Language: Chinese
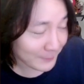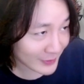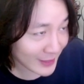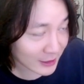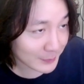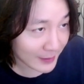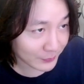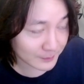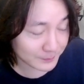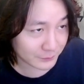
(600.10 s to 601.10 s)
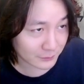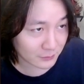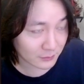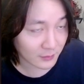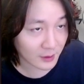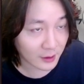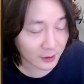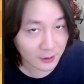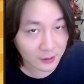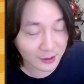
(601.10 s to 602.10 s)
他一般
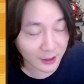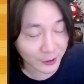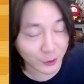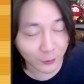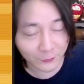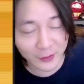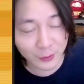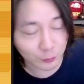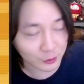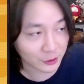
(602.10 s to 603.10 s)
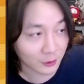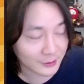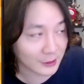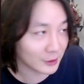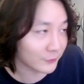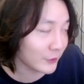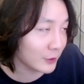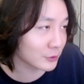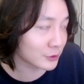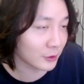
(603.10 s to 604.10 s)
肯定有愤怒的时候，但是你愤怒
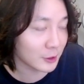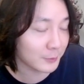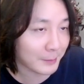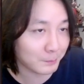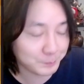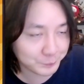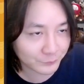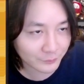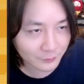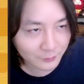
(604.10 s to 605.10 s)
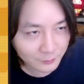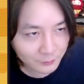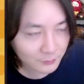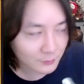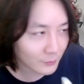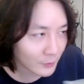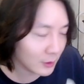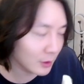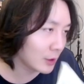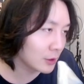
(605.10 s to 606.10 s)
的时候，你一般
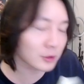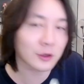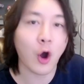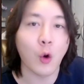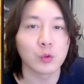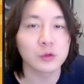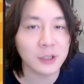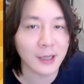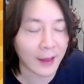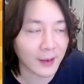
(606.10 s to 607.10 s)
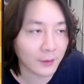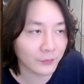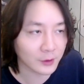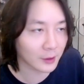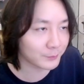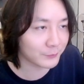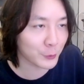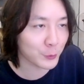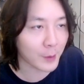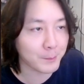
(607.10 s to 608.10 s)
就口无遮拦了，你就疯
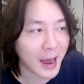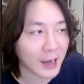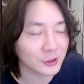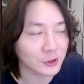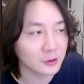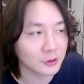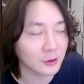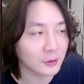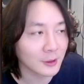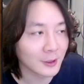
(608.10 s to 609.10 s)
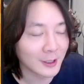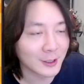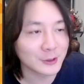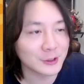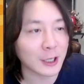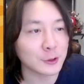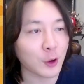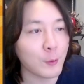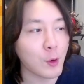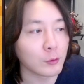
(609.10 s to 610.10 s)
狂骂的时候，你就像一头
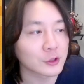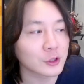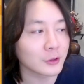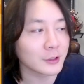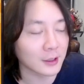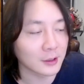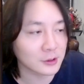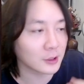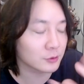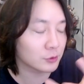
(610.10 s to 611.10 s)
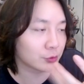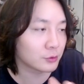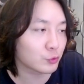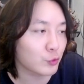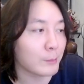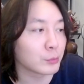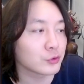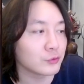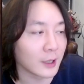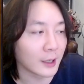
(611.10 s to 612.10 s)
猛兽一样的这个。关不
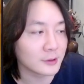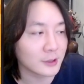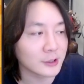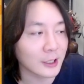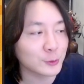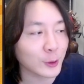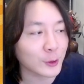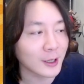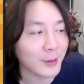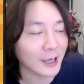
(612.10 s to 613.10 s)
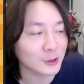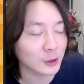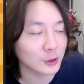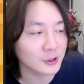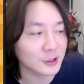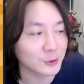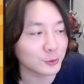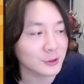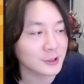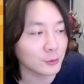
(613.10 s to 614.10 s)
住了，像人最可怕的时候就是情绪
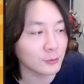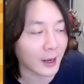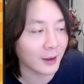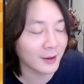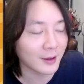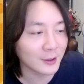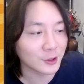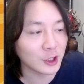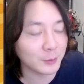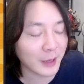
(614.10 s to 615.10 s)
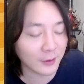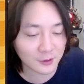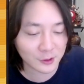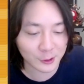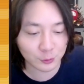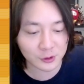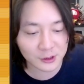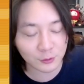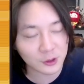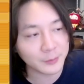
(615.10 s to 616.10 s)
失控嘛。你一边情绪失
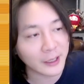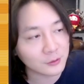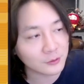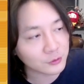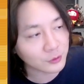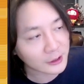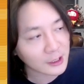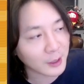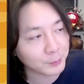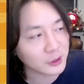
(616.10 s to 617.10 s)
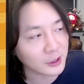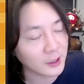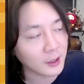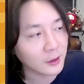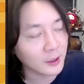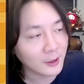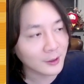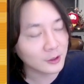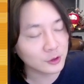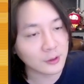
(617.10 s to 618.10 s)
控，一边嘴上面不停的
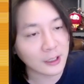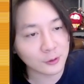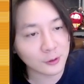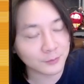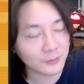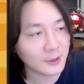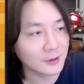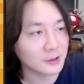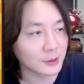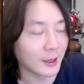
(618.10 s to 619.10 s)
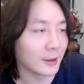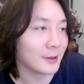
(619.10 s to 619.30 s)
就那就什么